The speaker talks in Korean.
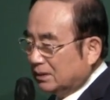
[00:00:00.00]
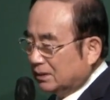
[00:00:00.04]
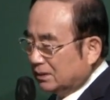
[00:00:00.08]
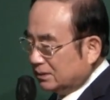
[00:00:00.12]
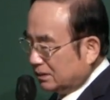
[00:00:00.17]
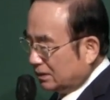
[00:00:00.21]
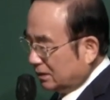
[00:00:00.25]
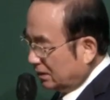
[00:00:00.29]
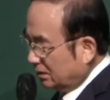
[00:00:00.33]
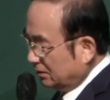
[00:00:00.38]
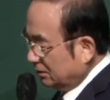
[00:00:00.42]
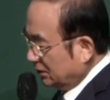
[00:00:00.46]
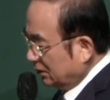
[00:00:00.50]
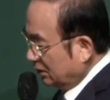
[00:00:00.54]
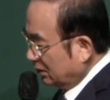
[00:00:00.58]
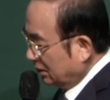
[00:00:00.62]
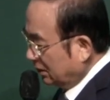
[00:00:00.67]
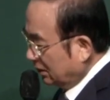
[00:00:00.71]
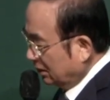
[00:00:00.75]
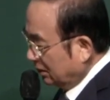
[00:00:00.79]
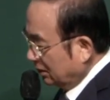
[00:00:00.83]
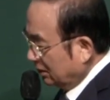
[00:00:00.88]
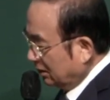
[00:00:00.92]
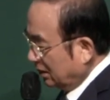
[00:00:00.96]
지금도
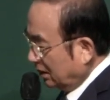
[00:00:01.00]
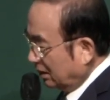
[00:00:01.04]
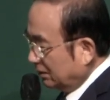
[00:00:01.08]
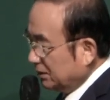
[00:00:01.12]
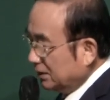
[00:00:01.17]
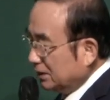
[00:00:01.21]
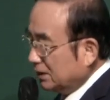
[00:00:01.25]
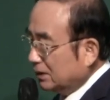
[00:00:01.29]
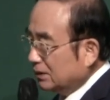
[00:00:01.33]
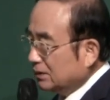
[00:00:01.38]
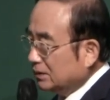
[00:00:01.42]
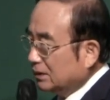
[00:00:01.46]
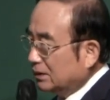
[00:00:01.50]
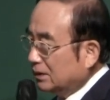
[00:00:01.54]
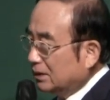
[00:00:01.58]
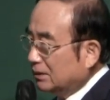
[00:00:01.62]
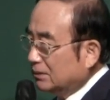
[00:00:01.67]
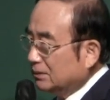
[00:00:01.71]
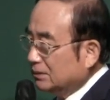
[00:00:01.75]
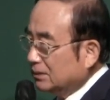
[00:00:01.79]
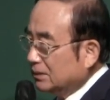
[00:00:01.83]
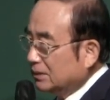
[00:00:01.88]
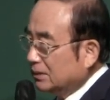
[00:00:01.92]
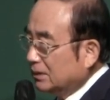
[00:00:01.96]
어력을 합니다,
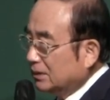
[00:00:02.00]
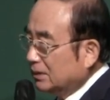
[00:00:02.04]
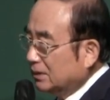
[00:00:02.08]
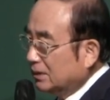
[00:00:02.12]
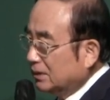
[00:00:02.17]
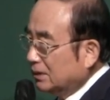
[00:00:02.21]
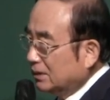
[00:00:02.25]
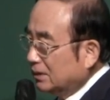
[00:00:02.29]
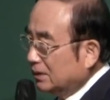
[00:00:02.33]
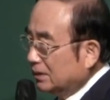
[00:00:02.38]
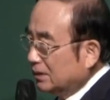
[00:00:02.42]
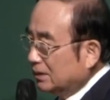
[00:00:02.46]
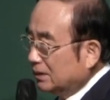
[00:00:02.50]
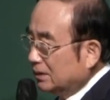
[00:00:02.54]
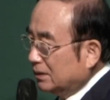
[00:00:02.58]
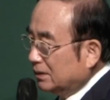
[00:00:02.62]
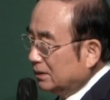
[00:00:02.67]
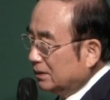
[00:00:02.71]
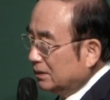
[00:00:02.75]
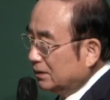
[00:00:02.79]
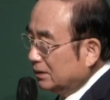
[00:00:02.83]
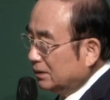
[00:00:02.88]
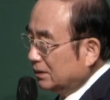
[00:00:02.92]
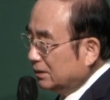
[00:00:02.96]
지금.
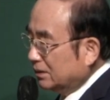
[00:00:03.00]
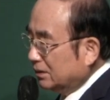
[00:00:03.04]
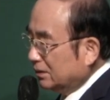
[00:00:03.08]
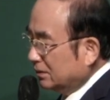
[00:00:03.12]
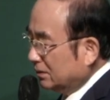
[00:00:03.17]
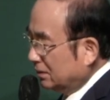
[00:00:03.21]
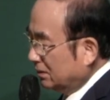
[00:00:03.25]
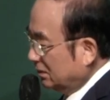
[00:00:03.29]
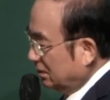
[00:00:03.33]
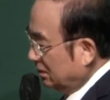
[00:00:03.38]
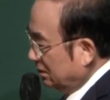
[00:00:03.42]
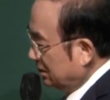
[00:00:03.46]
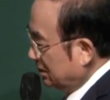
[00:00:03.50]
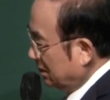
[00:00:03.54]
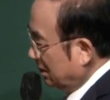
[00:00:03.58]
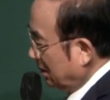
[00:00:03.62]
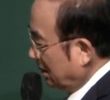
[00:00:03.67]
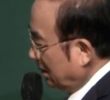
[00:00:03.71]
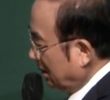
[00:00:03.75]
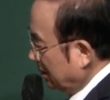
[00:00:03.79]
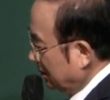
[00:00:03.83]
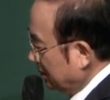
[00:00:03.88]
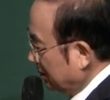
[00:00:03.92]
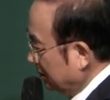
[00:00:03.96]

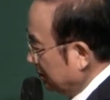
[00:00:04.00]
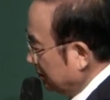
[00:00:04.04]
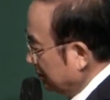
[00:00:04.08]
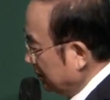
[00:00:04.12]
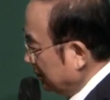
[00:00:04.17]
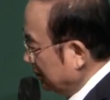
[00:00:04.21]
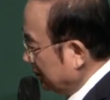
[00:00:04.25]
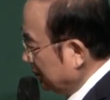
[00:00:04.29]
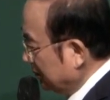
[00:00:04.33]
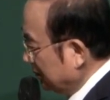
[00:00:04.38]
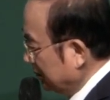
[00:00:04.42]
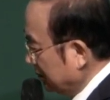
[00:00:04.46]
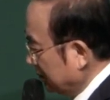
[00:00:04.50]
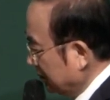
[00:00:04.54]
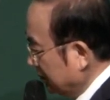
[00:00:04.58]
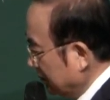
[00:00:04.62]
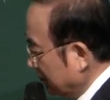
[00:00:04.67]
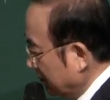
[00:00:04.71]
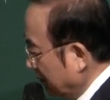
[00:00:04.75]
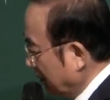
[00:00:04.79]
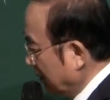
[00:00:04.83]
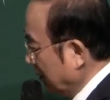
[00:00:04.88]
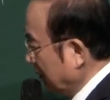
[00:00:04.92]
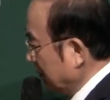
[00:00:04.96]
러시아가 지금
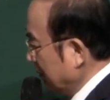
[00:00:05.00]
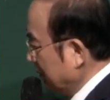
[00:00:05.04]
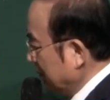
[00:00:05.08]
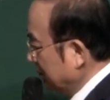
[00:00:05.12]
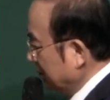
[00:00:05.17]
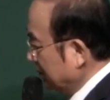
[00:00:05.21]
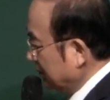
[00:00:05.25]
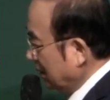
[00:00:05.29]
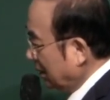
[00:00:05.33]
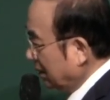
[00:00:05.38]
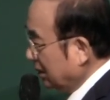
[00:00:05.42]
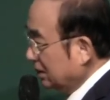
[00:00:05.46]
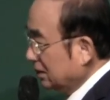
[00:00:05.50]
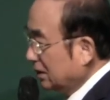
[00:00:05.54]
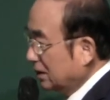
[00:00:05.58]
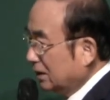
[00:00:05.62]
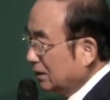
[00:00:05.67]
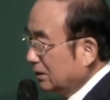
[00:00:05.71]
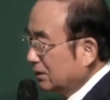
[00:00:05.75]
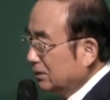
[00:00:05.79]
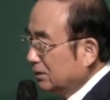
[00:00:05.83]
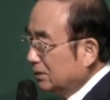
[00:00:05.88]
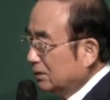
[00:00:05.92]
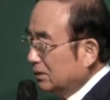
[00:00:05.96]
우크라이나 집을
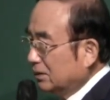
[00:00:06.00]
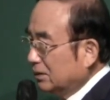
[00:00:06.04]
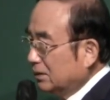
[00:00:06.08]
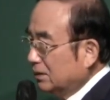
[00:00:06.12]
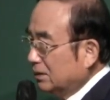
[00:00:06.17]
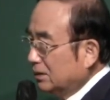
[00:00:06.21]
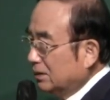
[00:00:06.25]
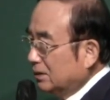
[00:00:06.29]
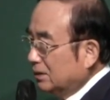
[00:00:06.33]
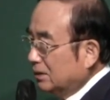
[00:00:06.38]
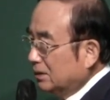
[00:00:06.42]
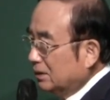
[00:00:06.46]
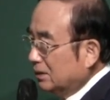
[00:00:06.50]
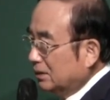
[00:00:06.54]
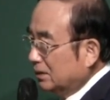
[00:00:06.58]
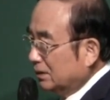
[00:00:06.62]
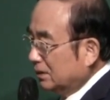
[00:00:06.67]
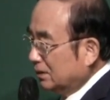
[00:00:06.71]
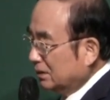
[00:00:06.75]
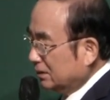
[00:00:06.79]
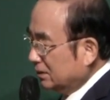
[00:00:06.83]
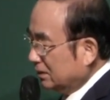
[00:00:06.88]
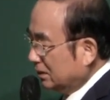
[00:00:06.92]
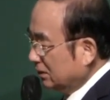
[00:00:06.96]
삼키려고
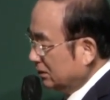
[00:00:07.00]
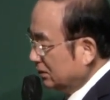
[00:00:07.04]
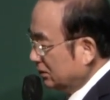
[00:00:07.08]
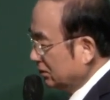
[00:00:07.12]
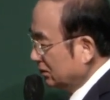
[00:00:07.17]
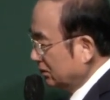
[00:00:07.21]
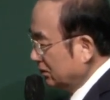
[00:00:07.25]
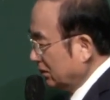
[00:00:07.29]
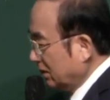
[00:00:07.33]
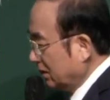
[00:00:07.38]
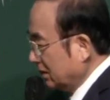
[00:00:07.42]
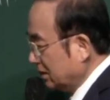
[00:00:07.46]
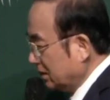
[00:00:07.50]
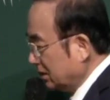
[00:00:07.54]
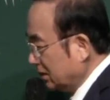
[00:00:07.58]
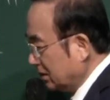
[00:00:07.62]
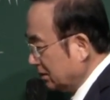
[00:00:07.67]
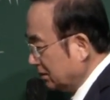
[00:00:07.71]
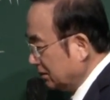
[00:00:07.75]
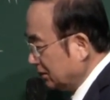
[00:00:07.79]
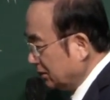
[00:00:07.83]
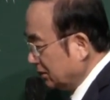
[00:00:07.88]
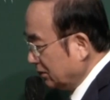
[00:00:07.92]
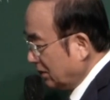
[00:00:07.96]
저 중국이
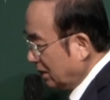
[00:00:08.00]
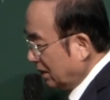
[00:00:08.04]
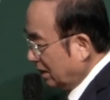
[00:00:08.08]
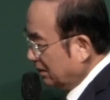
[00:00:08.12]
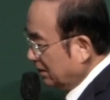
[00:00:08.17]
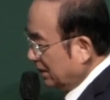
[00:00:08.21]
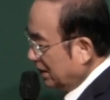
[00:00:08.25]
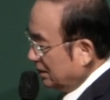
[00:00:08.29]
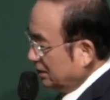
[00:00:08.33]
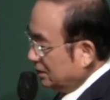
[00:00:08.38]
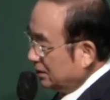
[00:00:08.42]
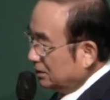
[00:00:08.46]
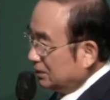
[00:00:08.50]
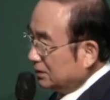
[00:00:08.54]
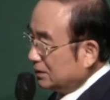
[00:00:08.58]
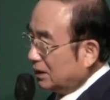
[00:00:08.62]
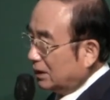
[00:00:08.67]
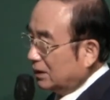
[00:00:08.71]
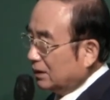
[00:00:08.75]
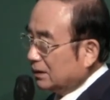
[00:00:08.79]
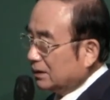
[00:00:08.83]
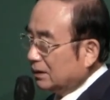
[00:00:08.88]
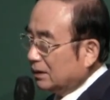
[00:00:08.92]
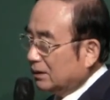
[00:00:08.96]
지금 또 대만을
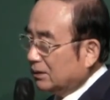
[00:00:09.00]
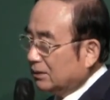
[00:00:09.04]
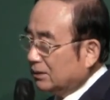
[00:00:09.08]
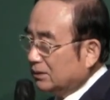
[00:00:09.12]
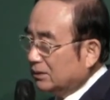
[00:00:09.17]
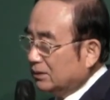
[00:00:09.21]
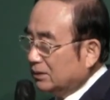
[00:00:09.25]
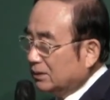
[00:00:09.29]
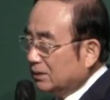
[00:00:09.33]
집어삼키려고.